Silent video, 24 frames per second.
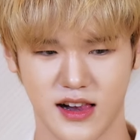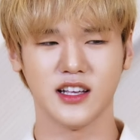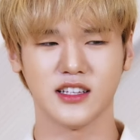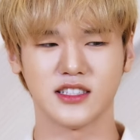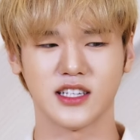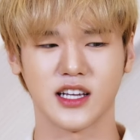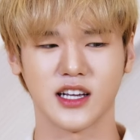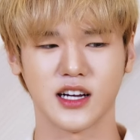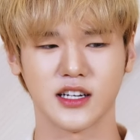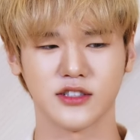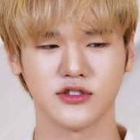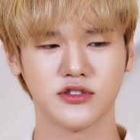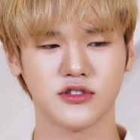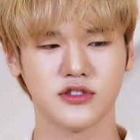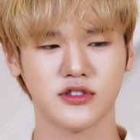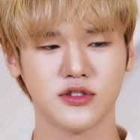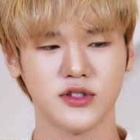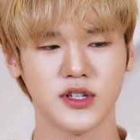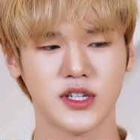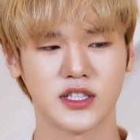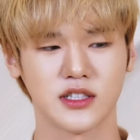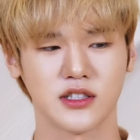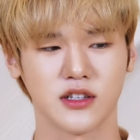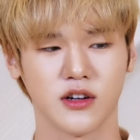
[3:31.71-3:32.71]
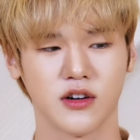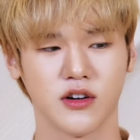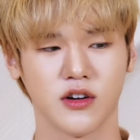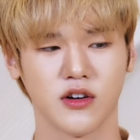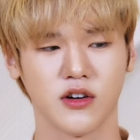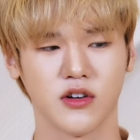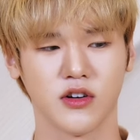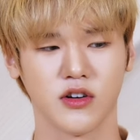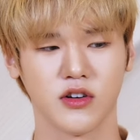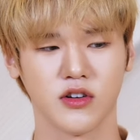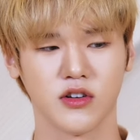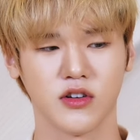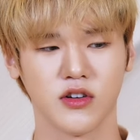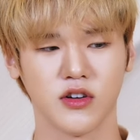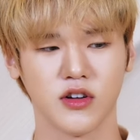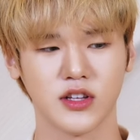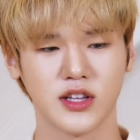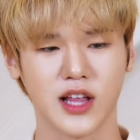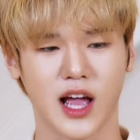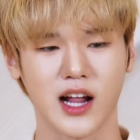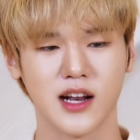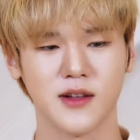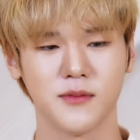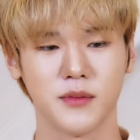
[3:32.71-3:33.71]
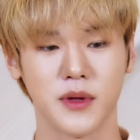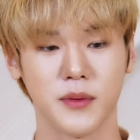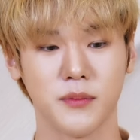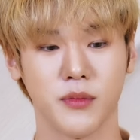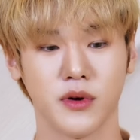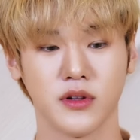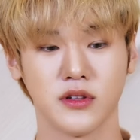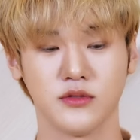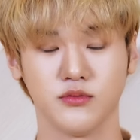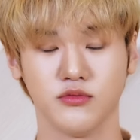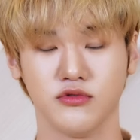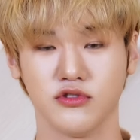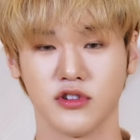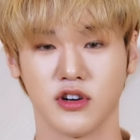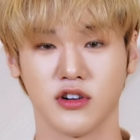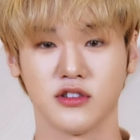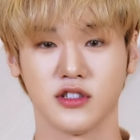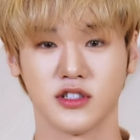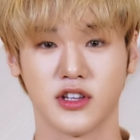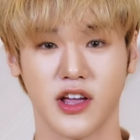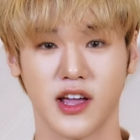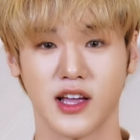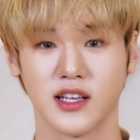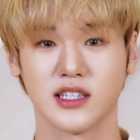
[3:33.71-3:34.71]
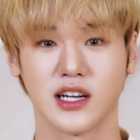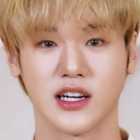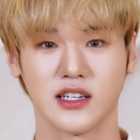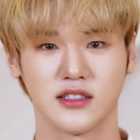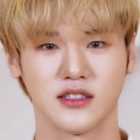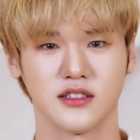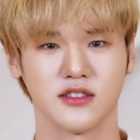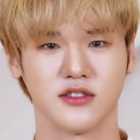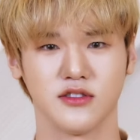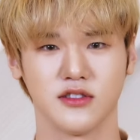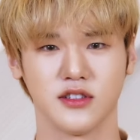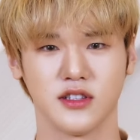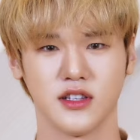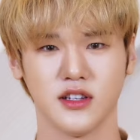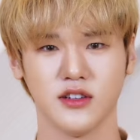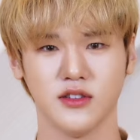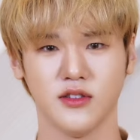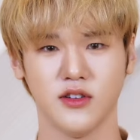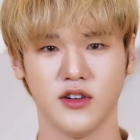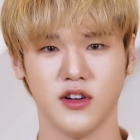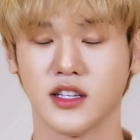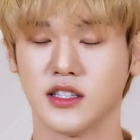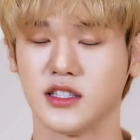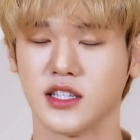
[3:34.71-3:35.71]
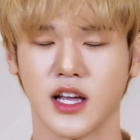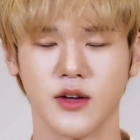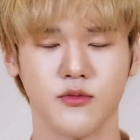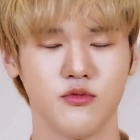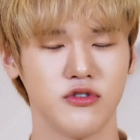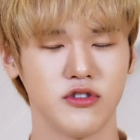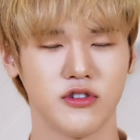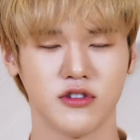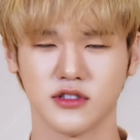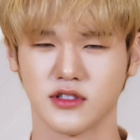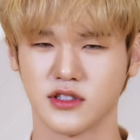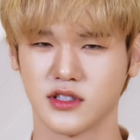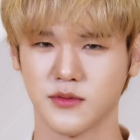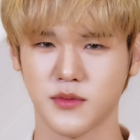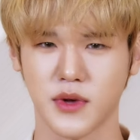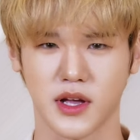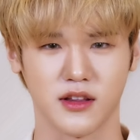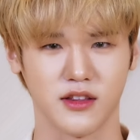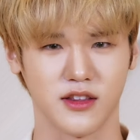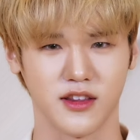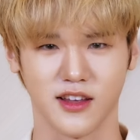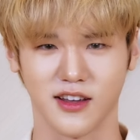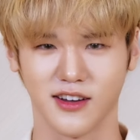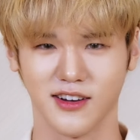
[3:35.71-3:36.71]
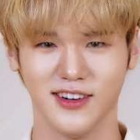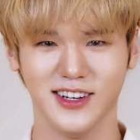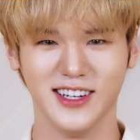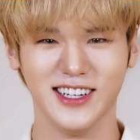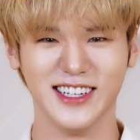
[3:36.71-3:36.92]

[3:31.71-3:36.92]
제가 숙소에서 다른 멤버들 물건을 되게 잘 쓰거든요 제 물건은 쓰면 안 돼요